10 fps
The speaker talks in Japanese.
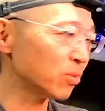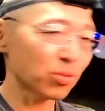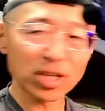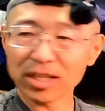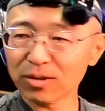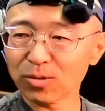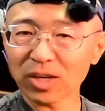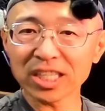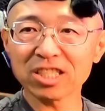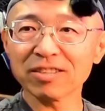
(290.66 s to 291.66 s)
トラックの
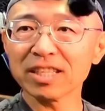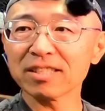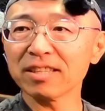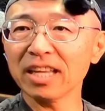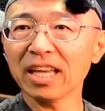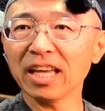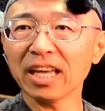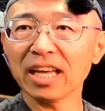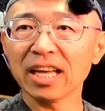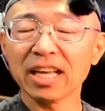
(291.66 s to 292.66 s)
価値はです
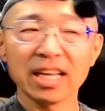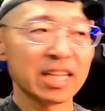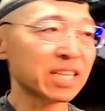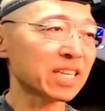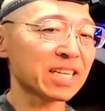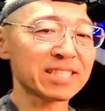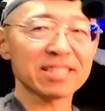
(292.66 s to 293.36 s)
ね、なんかカス